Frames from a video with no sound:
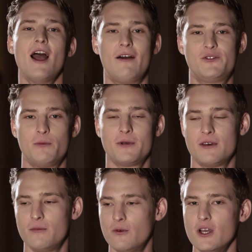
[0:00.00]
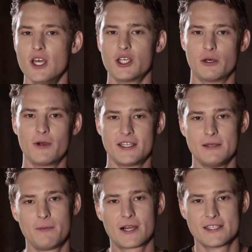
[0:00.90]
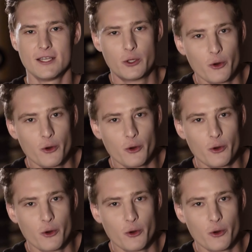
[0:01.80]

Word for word: А все потому, что мы хотим показать